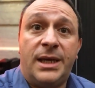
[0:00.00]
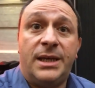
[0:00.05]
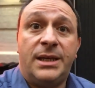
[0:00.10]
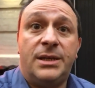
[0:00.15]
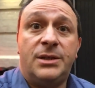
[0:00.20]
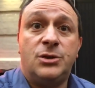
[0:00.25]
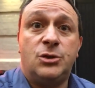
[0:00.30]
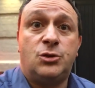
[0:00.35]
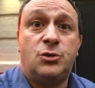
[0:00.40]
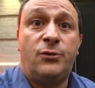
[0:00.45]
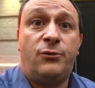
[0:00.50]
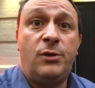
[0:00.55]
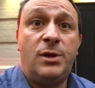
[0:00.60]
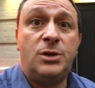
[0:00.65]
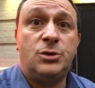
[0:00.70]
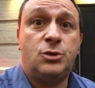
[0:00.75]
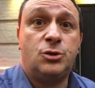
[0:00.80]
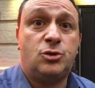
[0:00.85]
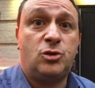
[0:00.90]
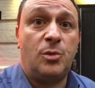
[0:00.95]
Et je
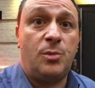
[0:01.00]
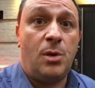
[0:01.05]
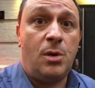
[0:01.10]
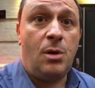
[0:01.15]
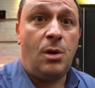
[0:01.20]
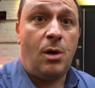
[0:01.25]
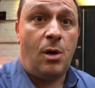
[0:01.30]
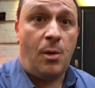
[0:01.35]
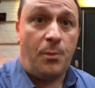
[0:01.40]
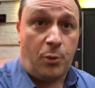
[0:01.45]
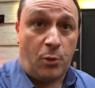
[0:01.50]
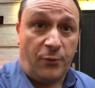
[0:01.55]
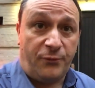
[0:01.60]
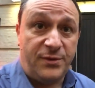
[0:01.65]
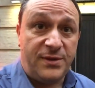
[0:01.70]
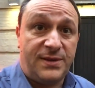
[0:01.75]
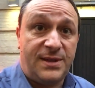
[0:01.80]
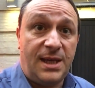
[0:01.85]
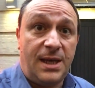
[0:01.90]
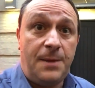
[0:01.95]
voulais justement en
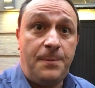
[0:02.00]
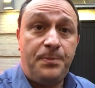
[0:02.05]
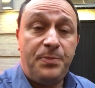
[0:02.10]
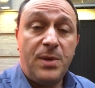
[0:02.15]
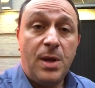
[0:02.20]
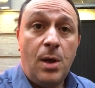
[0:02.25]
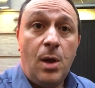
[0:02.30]
profiter